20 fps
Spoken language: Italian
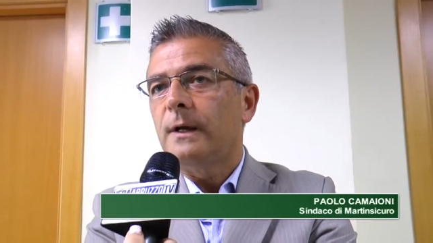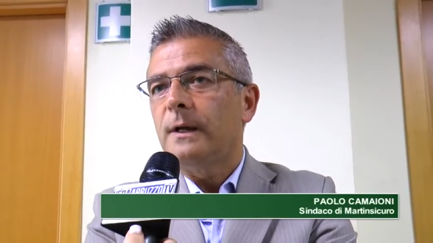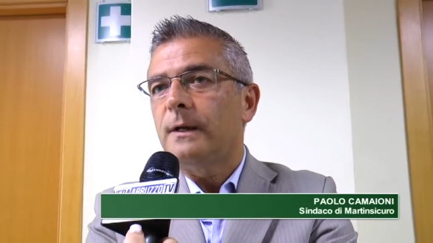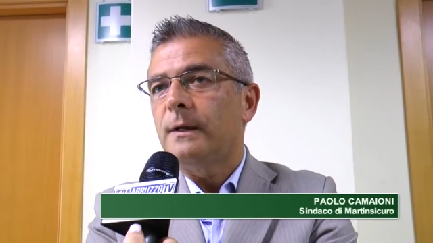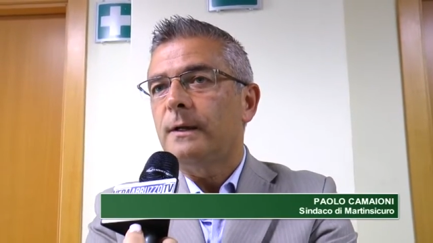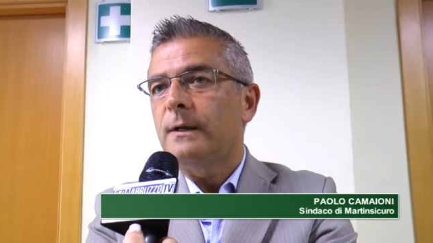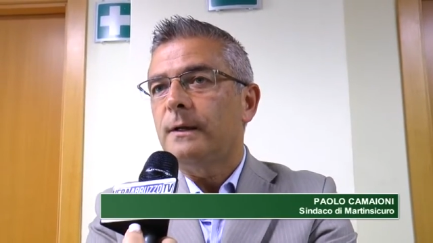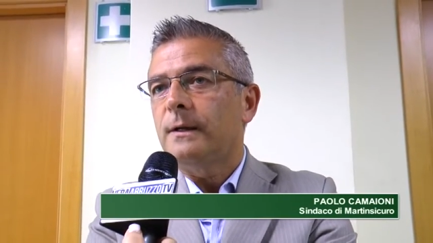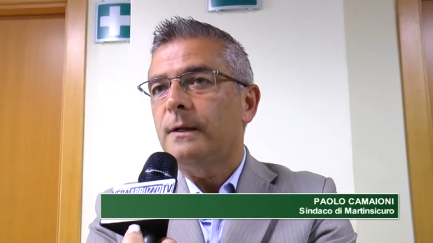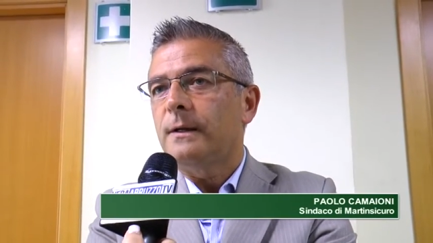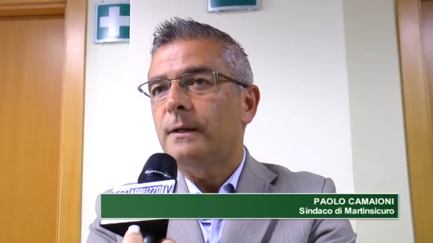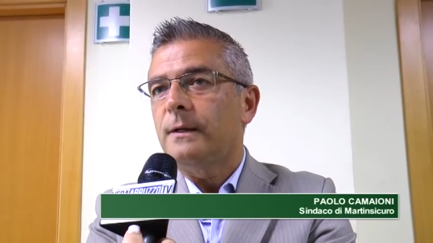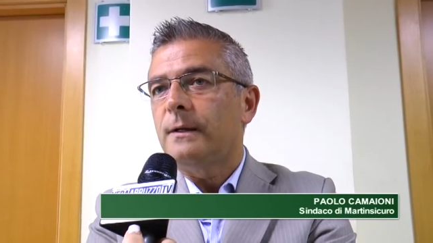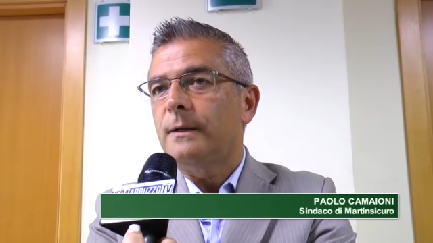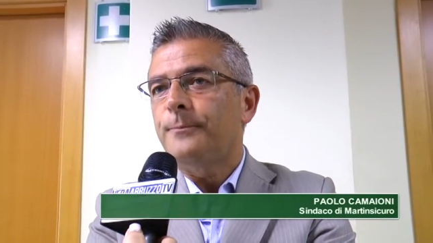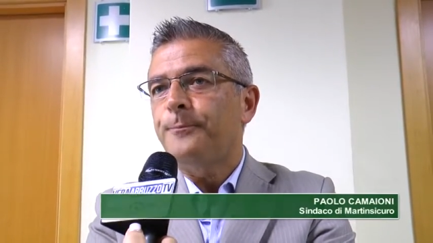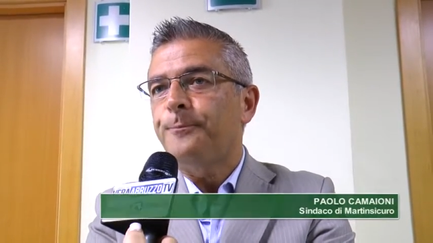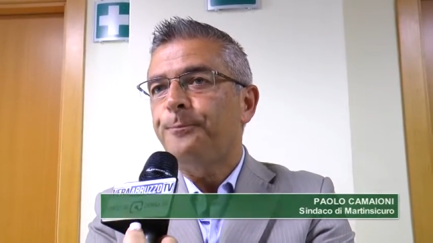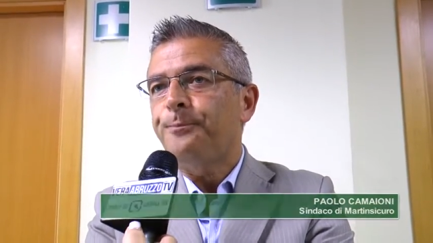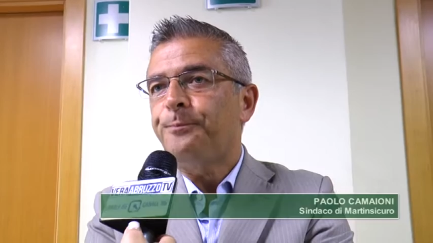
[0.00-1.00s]

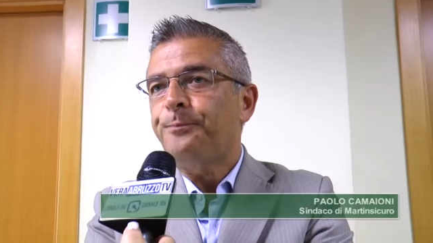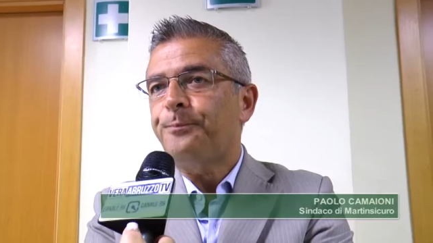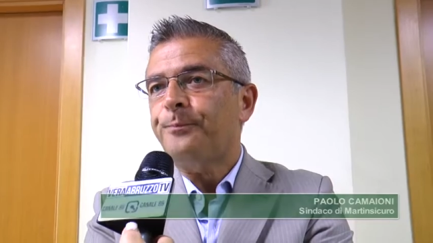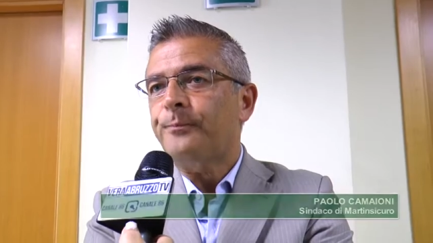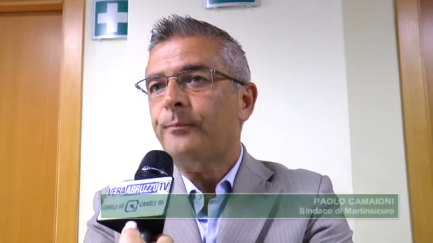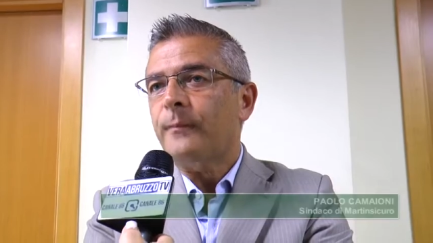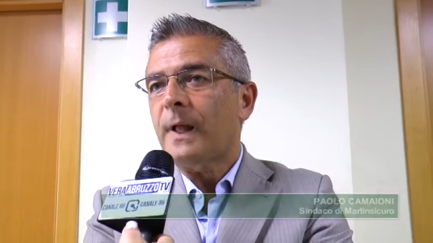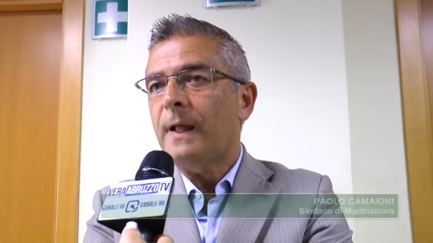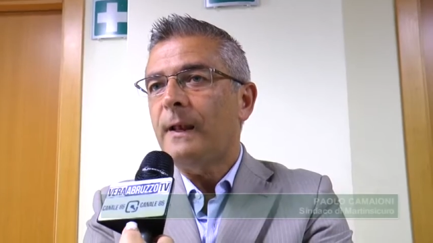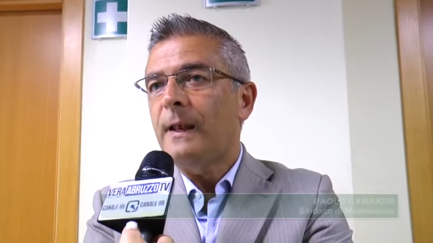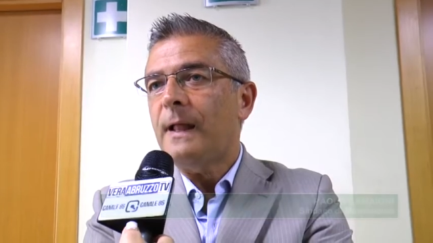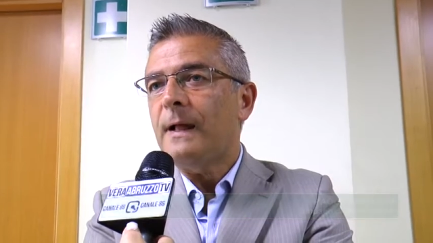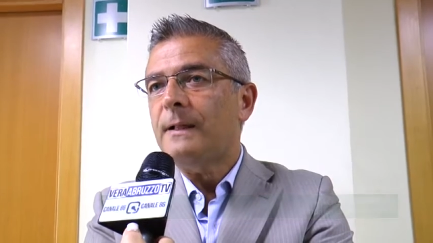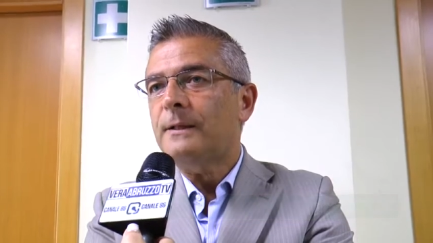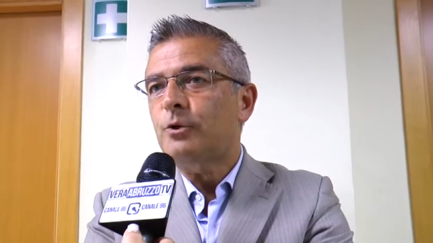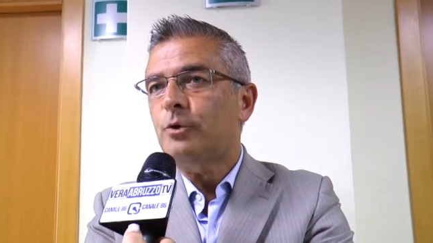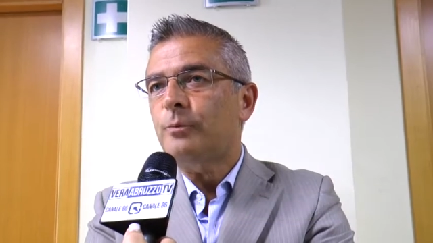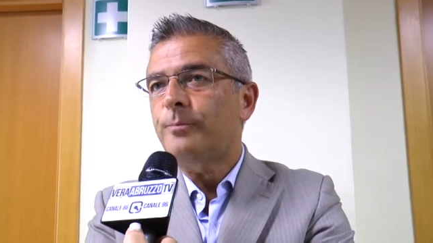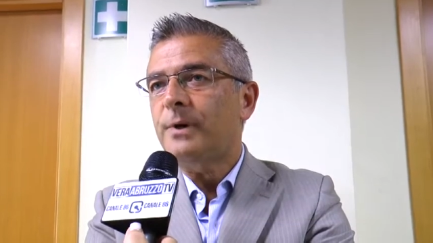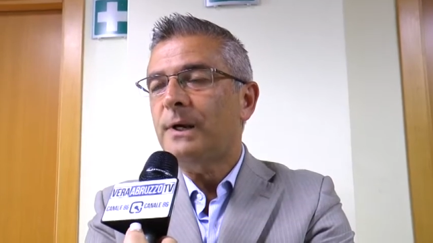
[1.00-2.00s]
Ehm,
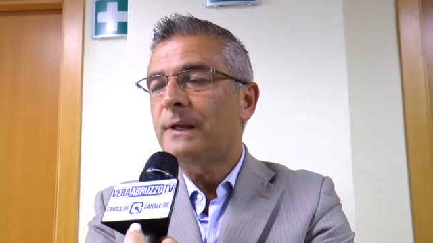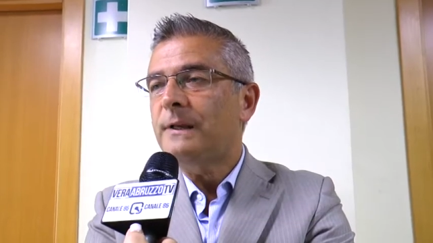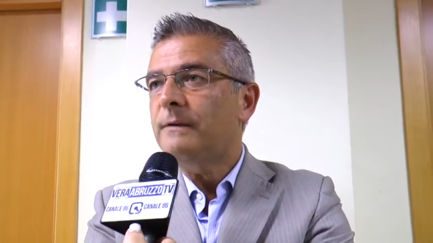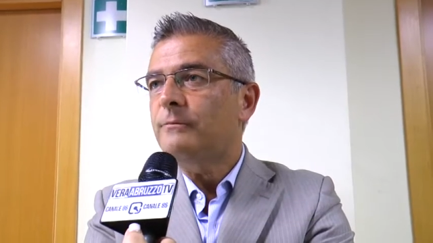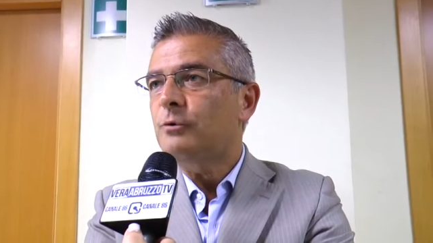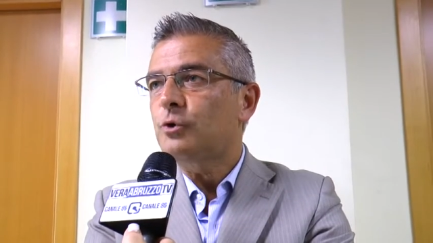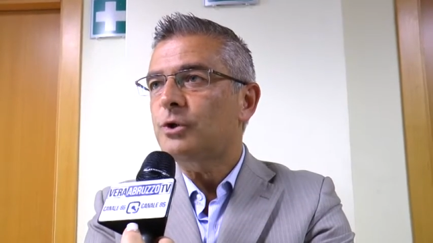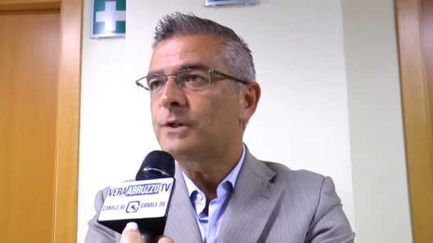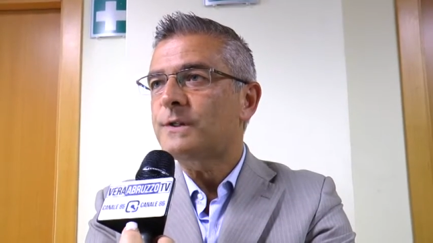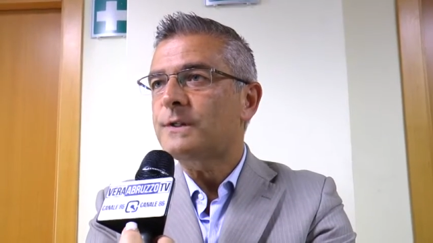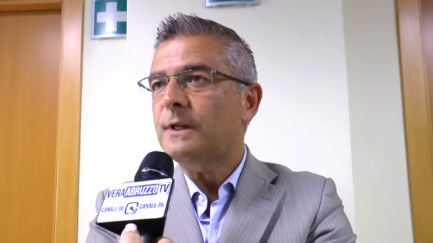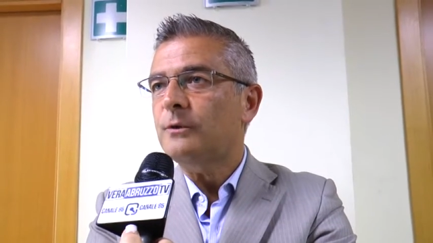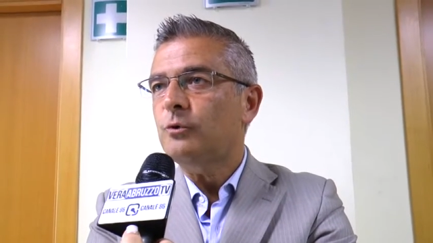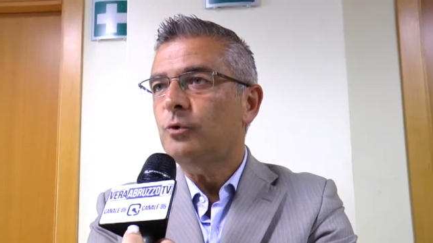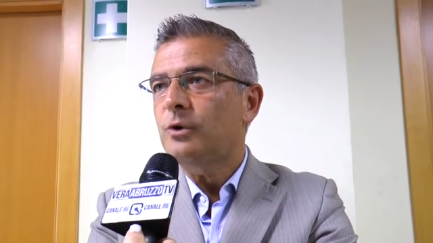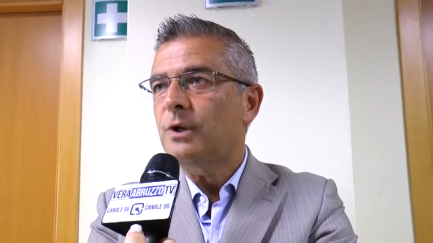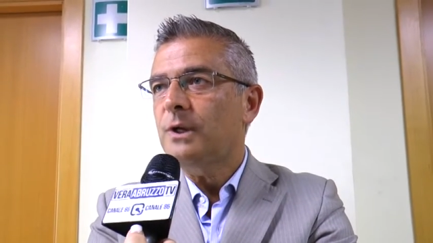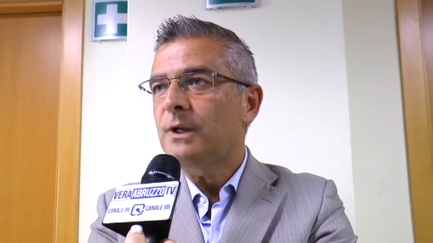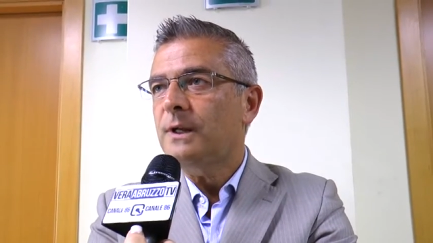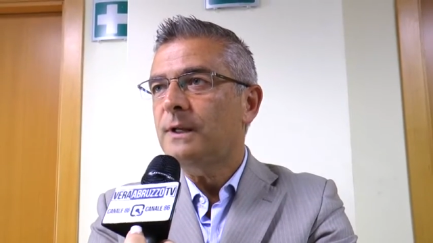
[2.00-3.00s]
l'altro prelievo c'è
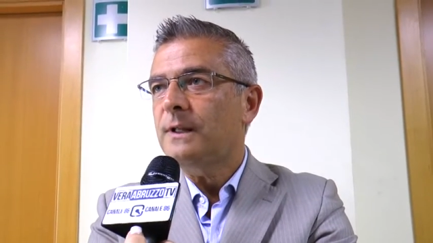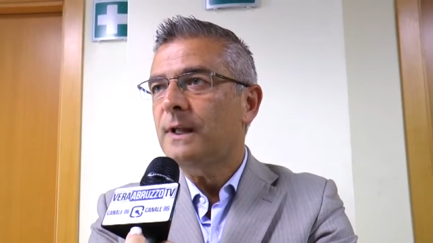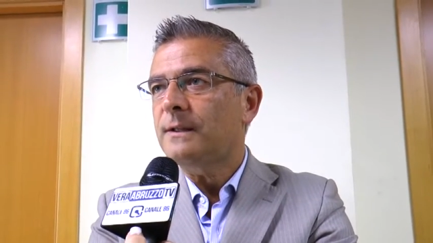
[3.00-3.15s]
stato ieri,